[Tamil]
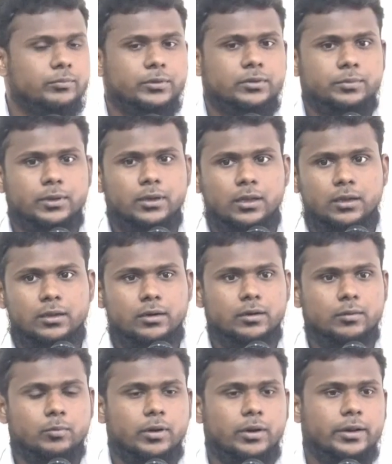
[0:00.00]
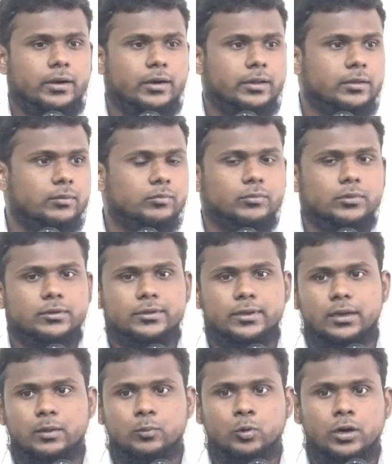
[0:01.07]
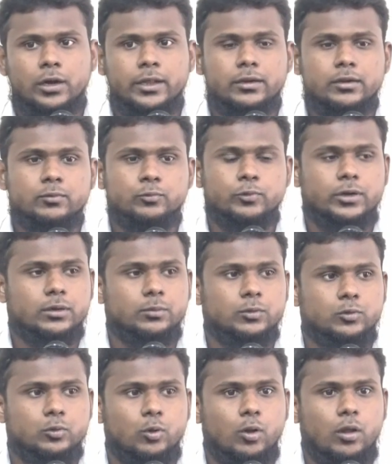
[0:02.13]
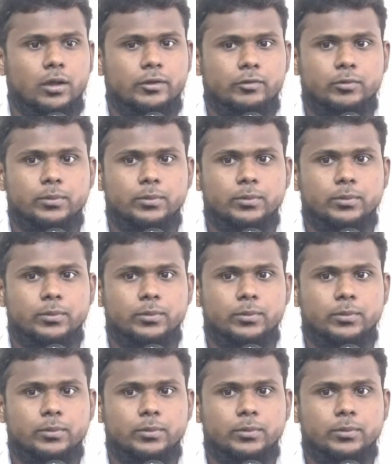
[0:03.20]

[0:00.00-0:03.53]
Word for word: பிஸ்மில்லாஹி ரஹ்மானி ரஹீம் அஸ்லாம் வலைக்கம் வரமத்துல்லாஹி